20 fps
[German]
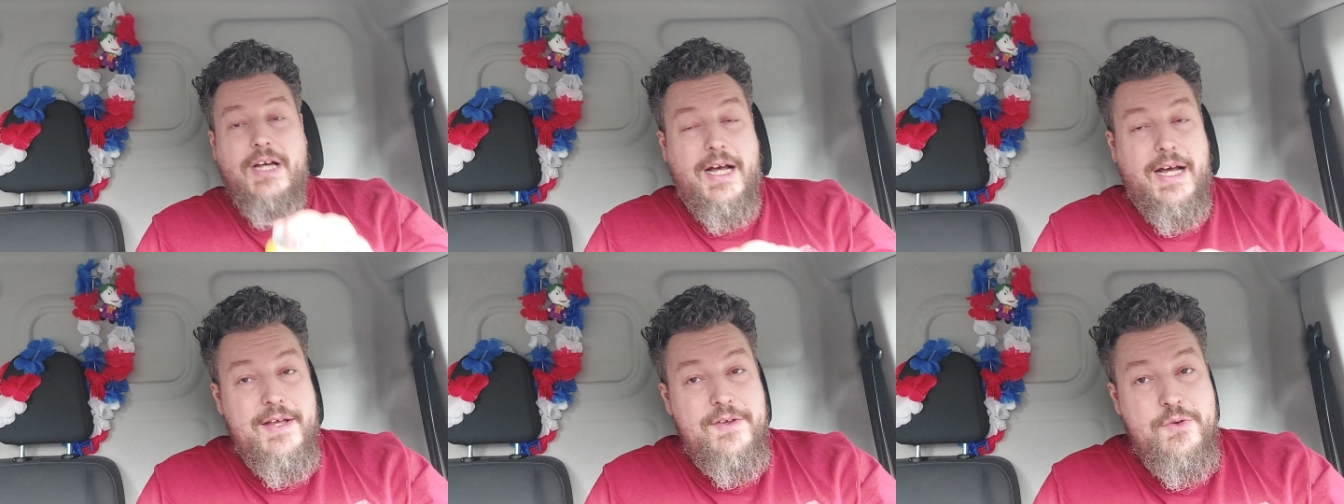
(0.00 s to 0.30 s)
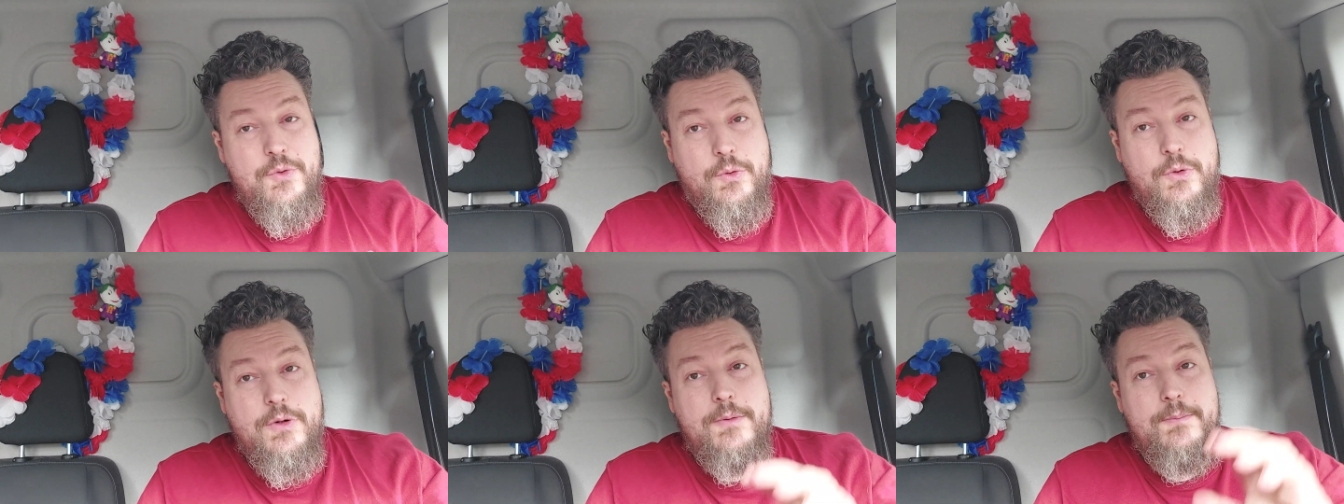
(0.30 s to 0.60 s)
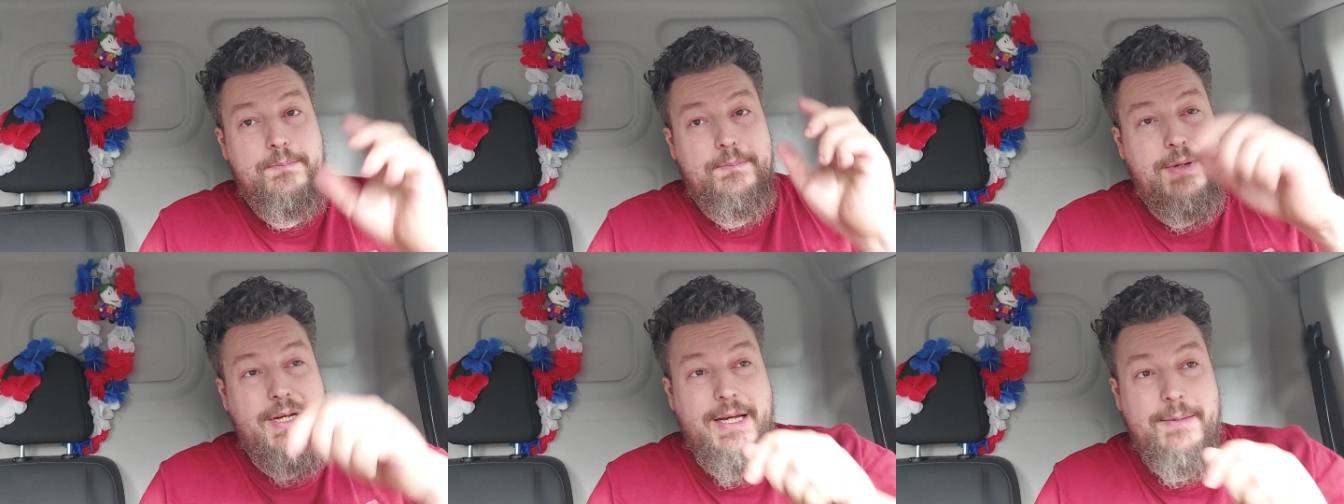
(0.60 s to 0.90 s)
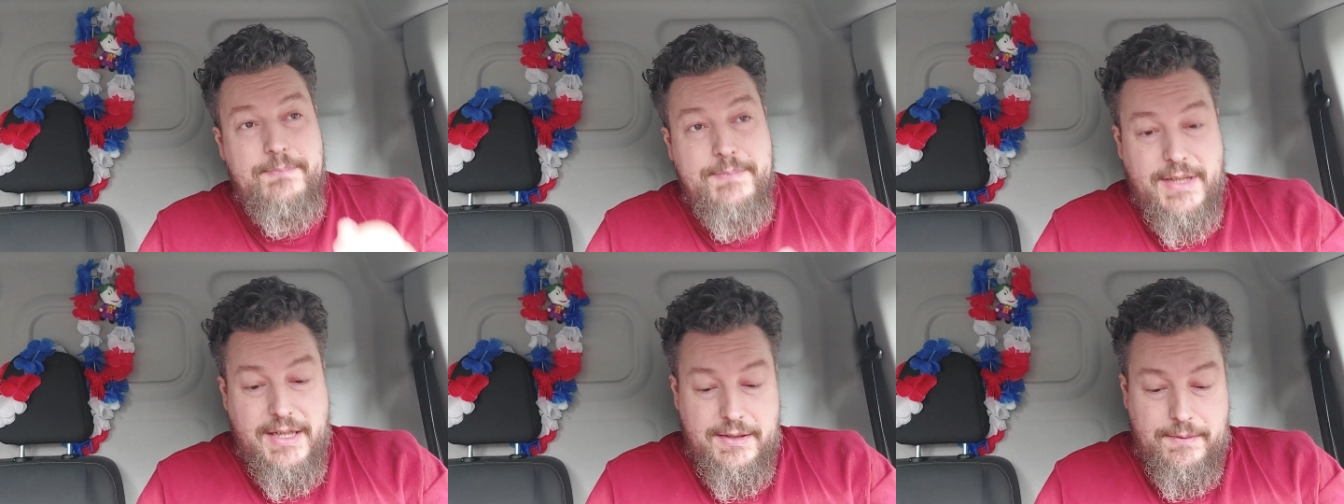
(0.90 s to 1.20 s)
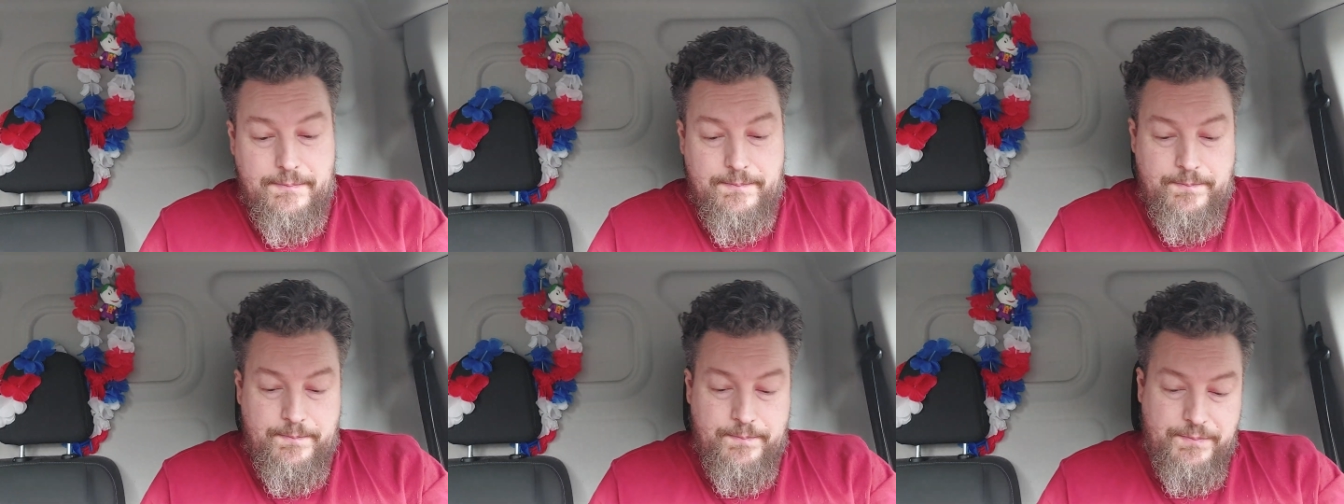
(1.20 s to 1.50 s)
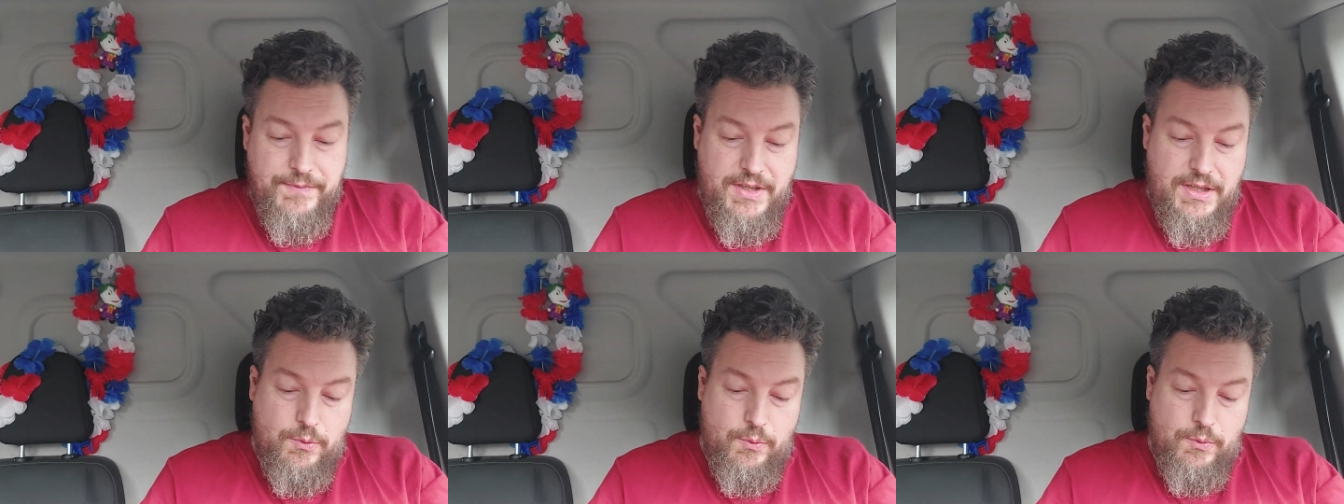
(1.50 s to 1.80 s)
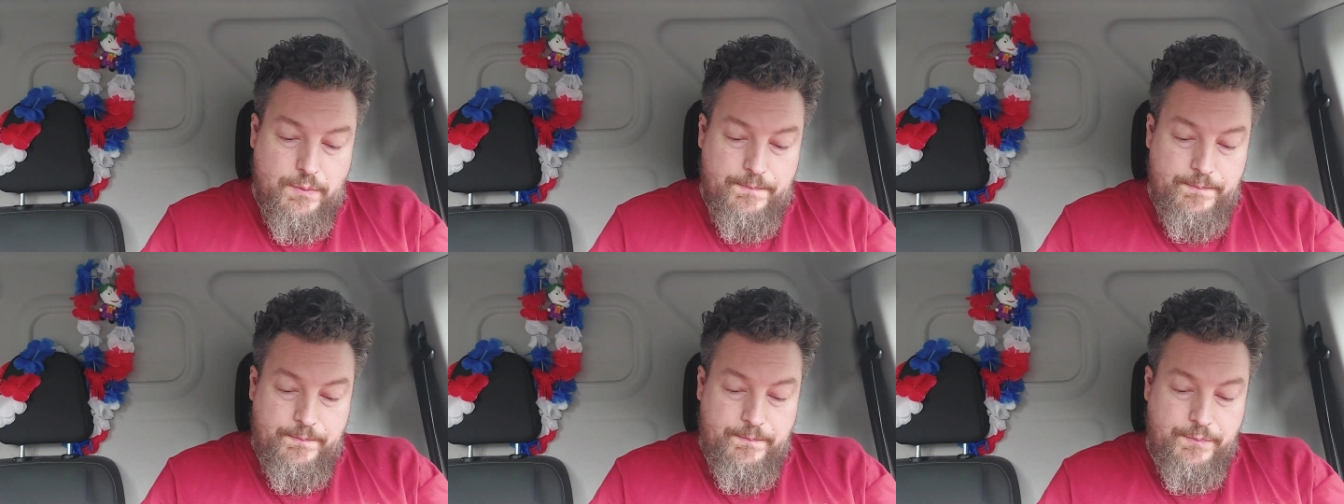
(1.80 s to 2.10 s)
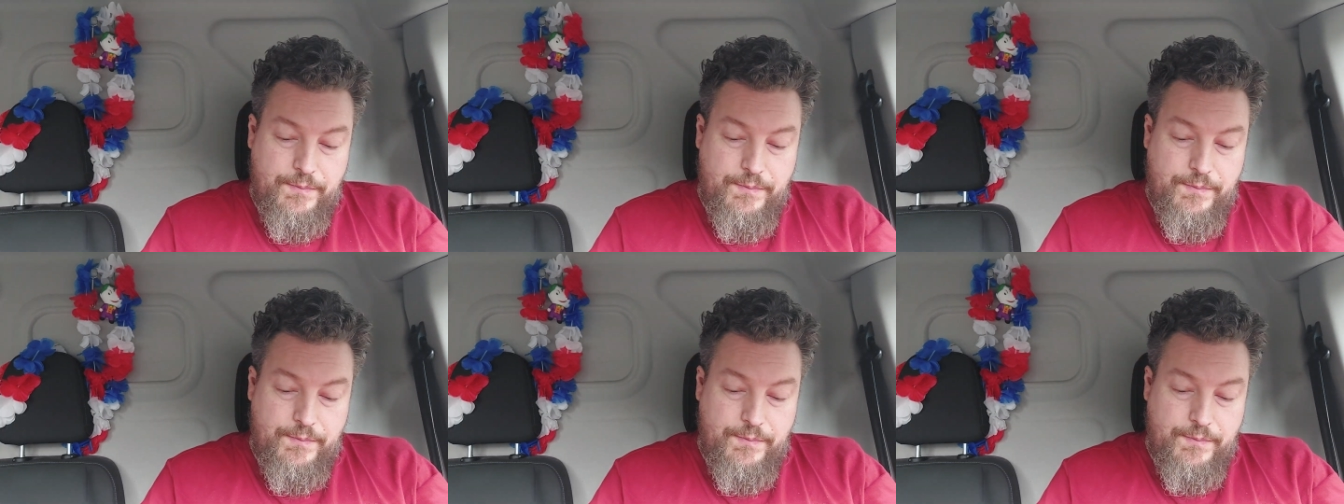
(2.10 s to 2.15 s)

Also, bleibt dran. Jo.